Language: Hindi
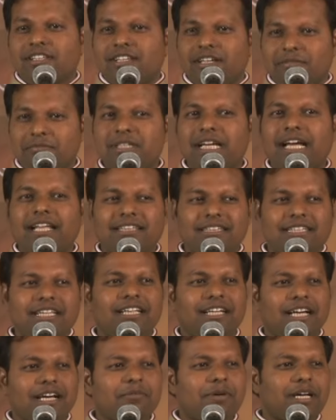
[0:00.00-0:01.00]
हम जानते
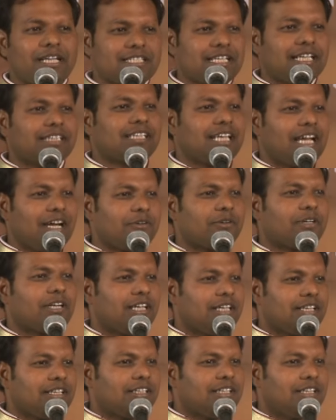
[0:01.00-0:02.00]
हैं ना हमारे साथ क्या हो
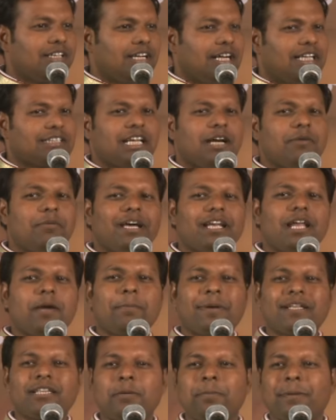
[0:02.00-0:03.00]
रहा है अच्छा हमारे
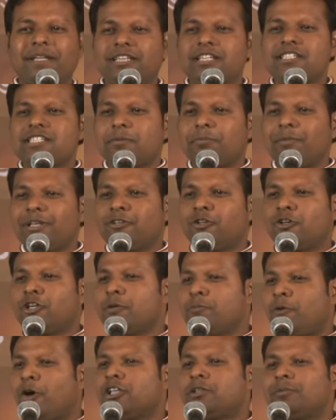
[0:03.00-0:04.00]
यहाँ पति पत्नी संबंधों
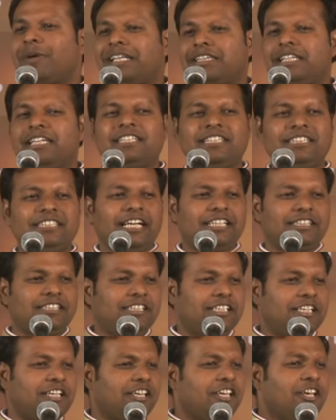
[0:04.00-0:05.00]
की बहुत बातें की
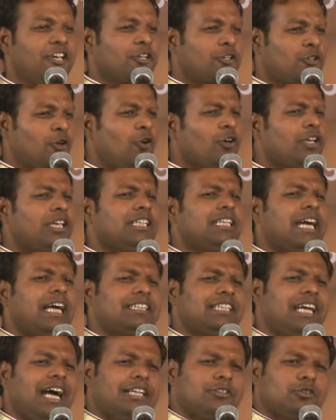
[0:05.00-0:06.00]
जाती हैं क्यों की
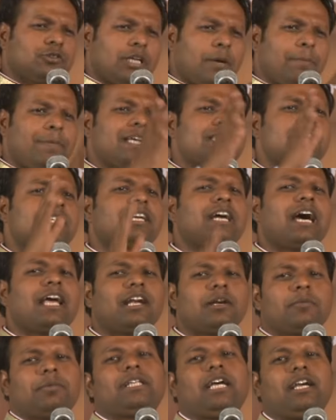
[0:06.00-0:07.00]
जाती हैं आज उसका बेसिक
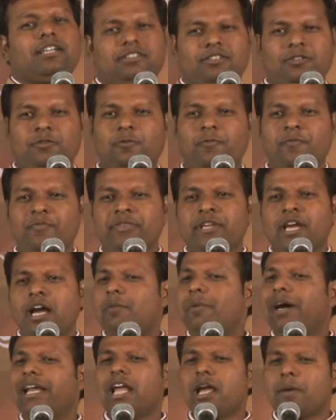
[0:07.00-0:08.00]
कारण बता देता हूँ
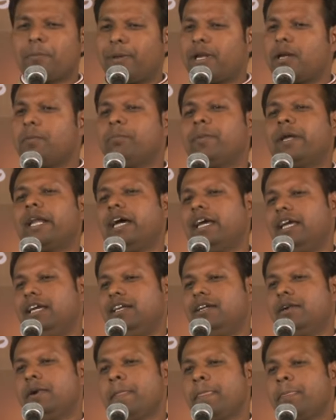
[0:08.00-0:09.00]
हमारे एक परंपरा है
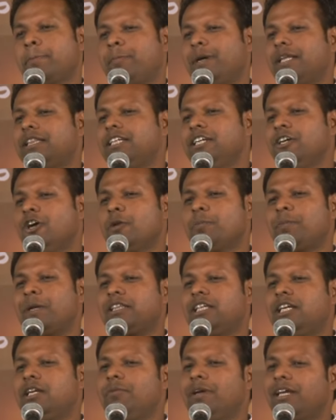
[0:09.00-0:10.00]
पति और
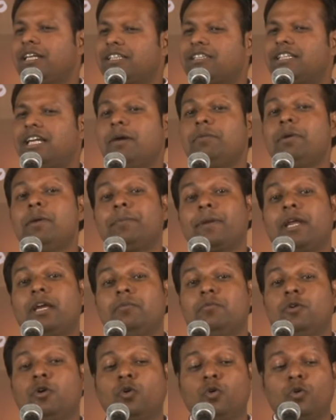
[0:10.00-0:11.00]
पत्नी में कितना भी
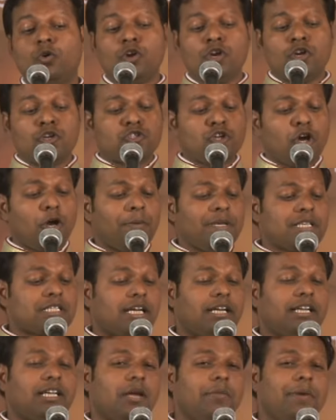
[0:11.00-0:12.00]
प्रेम हो 24
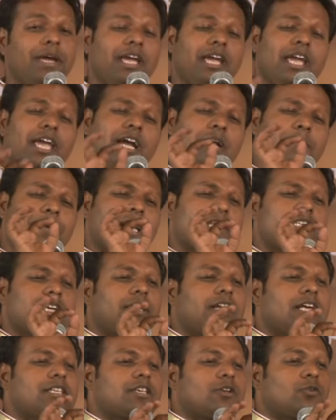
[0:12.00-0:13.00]
घंटे में एक बार
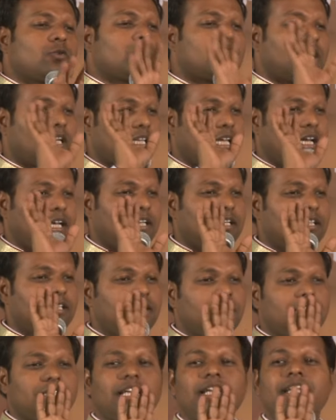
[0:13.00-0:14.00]
झगड़ा जरूर करना
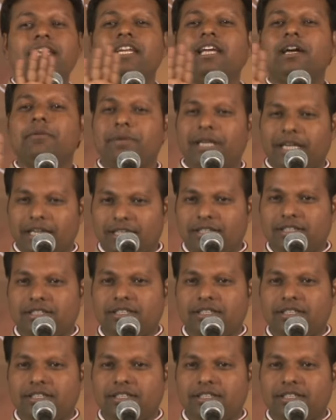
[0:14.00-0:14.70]
है ये नियम है